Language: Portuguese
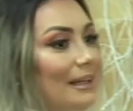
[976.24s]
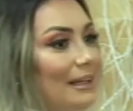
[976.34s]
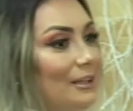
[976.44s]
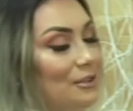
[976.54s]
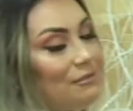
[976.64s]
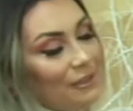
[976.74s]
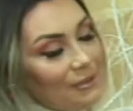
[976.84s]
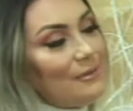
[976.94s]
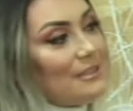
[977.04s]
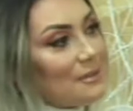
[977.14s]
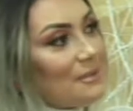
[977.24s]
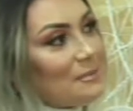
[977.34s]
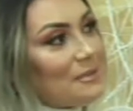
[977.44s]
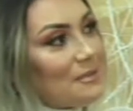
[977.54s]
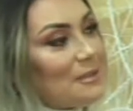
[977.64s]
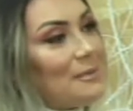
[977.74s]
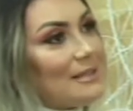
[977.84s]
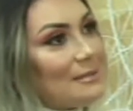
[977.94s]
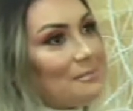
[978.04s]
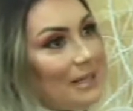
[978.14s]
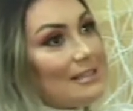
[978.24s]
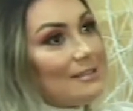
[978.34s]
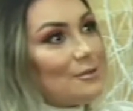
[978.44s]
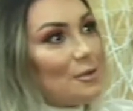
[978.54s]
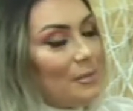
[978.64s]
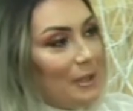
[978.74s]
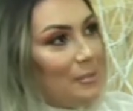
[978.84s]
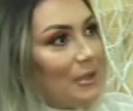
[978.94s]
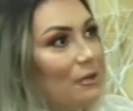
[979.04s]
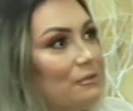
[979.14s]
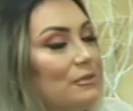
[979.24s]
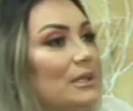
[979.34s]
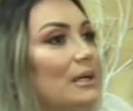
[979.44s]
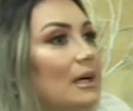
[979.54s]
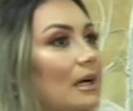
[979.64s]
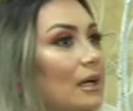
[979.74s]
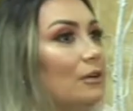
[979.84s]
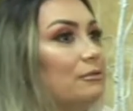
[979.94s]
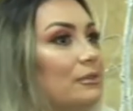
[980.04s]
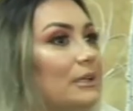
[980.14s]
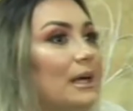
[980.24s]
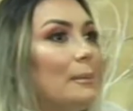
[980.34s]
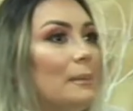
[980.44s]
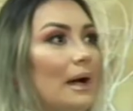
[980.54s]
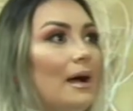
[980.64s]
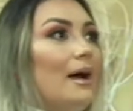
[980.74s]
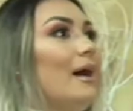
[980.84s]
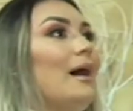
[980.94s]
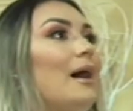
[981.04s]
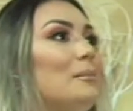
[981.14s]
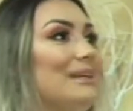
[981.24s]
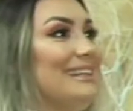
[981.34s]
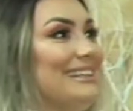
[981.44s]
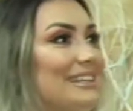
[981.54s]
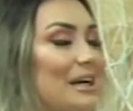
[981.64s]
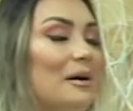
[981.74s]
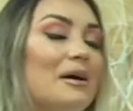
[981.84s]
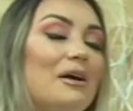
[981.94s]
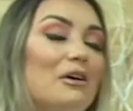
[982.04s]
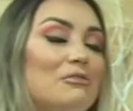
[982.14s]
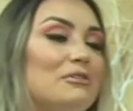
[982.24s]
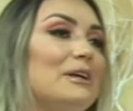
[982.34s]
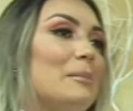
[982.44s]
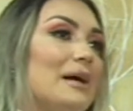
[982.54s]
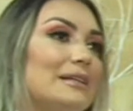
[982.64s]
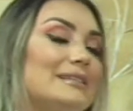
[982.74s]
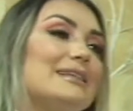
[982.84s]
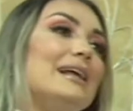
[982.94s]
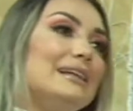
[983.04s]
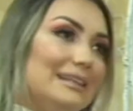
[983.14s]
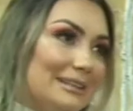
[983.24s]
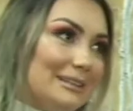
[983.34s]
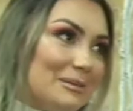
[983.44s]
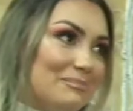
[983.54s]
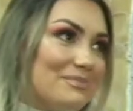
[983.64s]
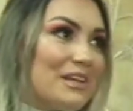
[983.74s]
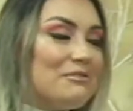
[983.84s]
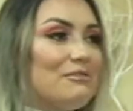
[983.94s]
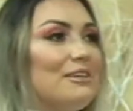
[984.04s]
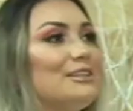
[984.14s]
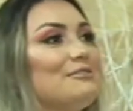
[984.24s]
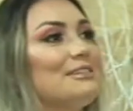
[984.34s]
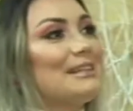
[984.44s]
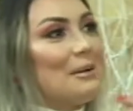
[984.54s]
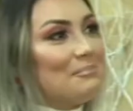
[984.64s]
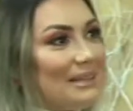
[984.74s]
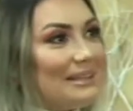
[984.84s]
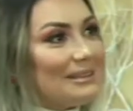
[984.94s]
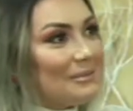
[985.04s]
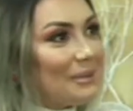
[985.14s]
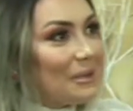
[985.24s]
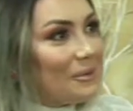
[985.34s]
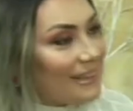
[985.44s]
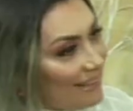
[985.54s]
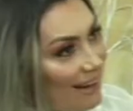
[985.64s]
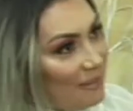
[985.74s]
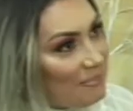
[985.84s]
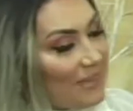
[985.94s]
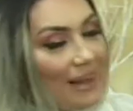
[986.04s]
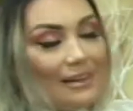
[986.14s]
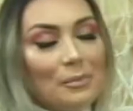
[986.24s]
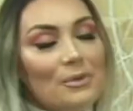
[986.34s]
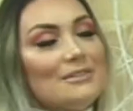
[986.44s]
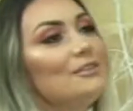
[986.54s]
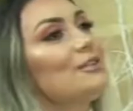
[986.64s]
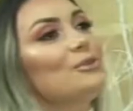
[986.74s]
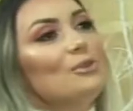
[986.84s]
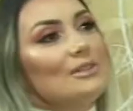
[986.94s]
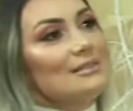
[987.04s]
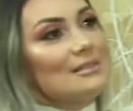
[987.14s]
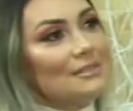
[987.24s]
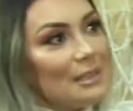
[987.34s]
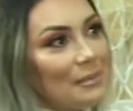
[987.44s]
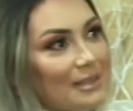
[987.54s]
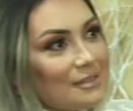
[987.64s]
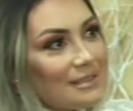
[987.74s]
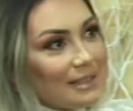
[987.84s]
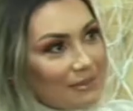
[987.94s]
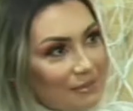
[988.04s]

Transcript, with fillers: e divido isso com as pessoas para se descobrir, porque eu fui, eu fui a, a, a menina eu fui a magricelinha, que vivia de vitamina para engordar. Depois eu acho que todas as vitaminas fizeram